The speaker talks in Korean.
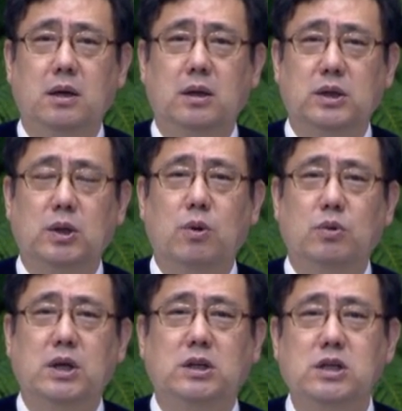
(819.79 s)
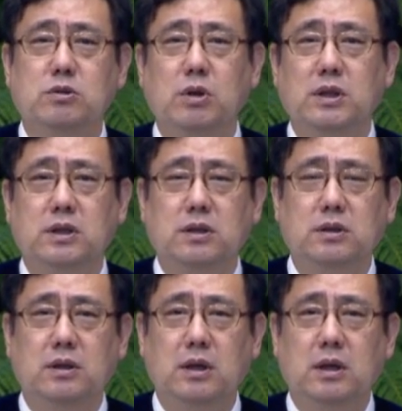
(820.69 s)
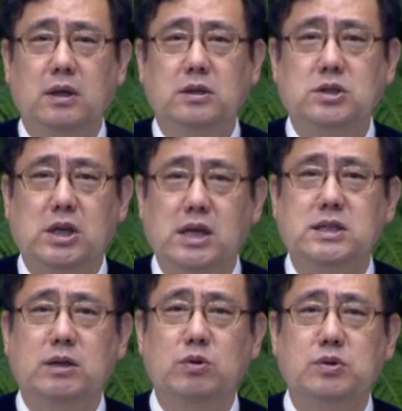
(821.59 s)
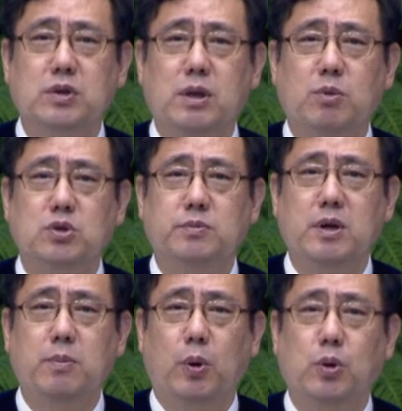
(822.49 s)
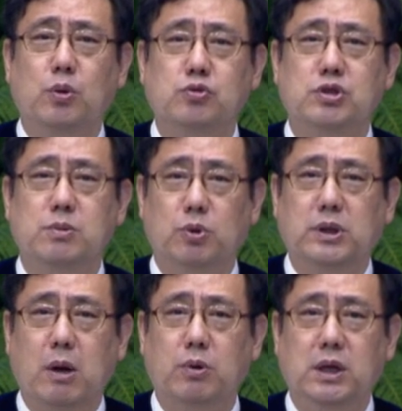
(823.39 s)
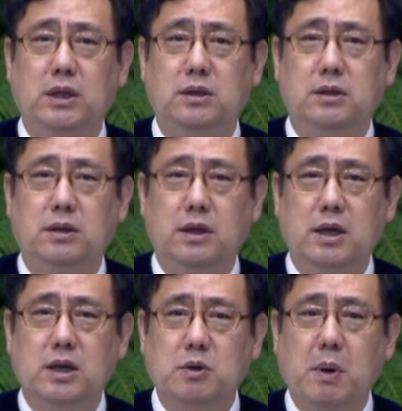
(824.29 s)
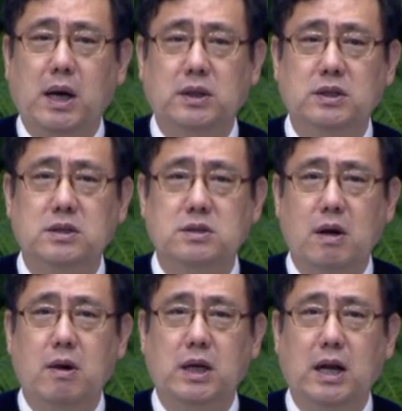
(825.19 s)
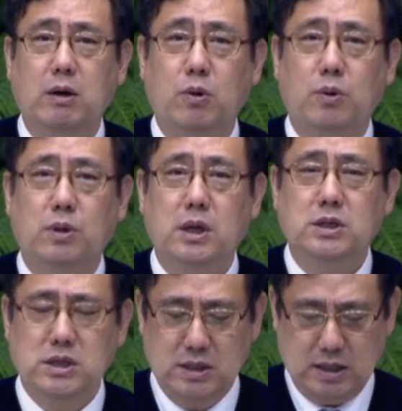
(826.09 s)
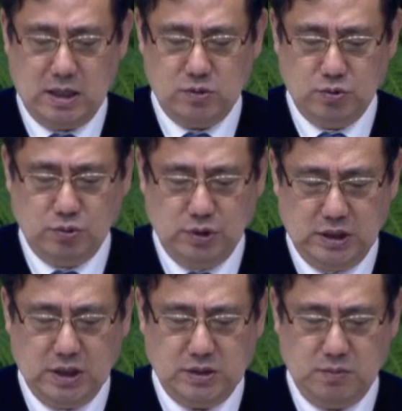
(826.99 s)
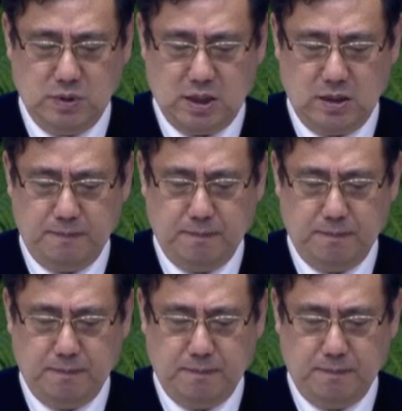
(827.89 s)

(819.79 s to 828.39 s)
그리고 우리 그리스도인들은 제자로서의 모습을 보여주지 못하고 있는 그와 같은 상황이라고 진단할 수 있겠습니다.